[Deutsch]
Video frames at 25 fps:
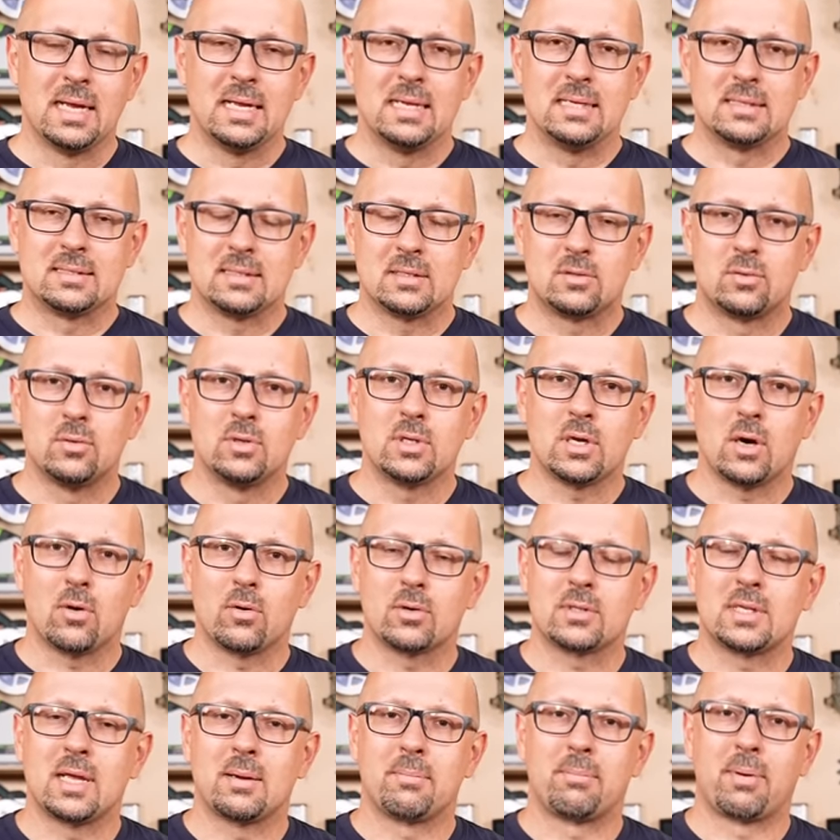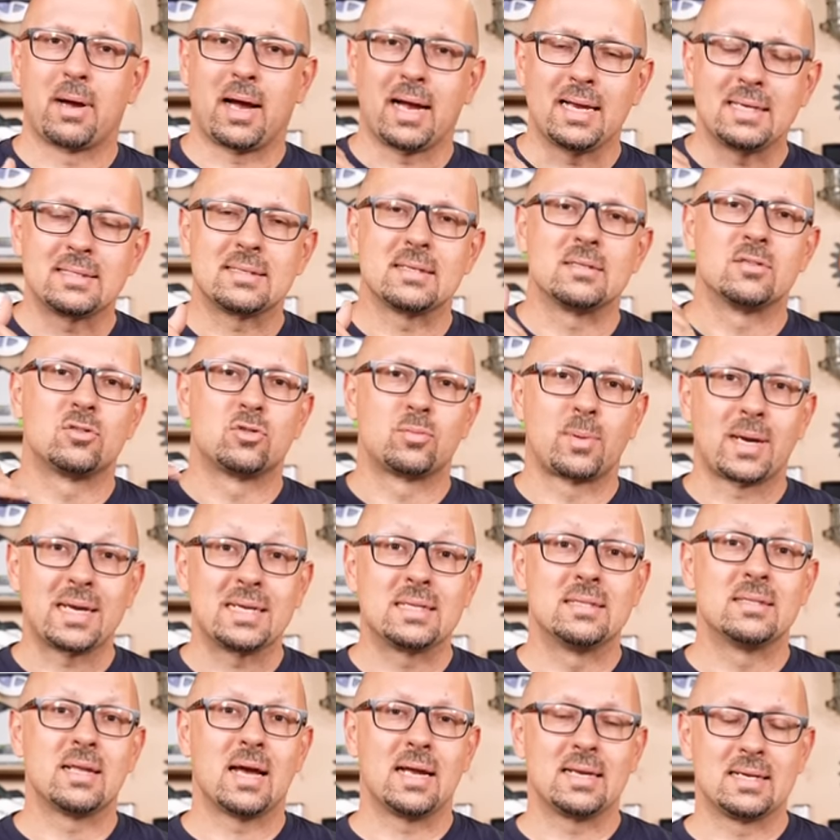ist natürlich auch der Preis
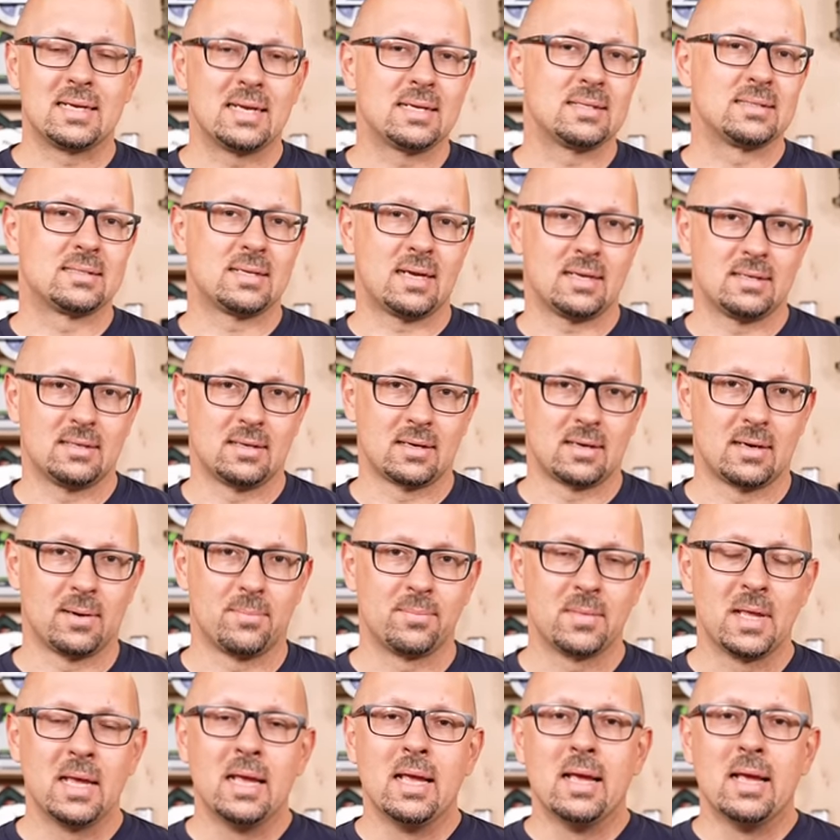entsprechend ein ganz anderer.